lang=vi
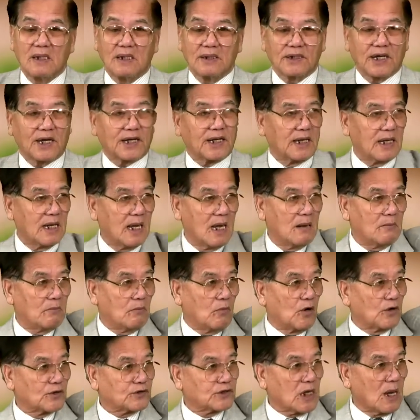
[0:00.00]
Thế thì
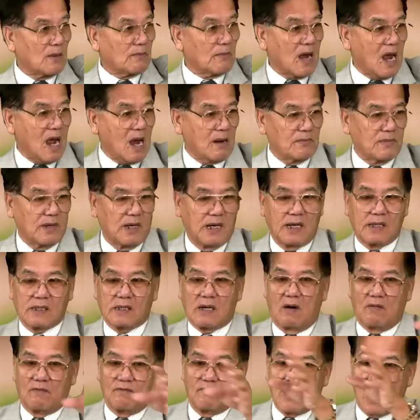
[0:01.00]
120
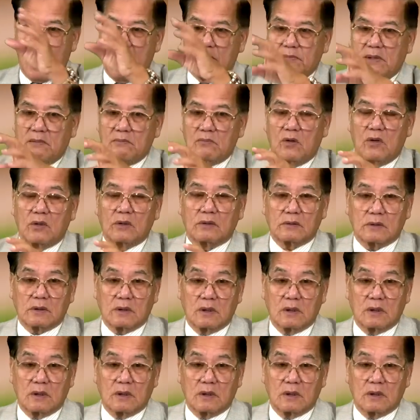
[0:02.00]
cộng với 21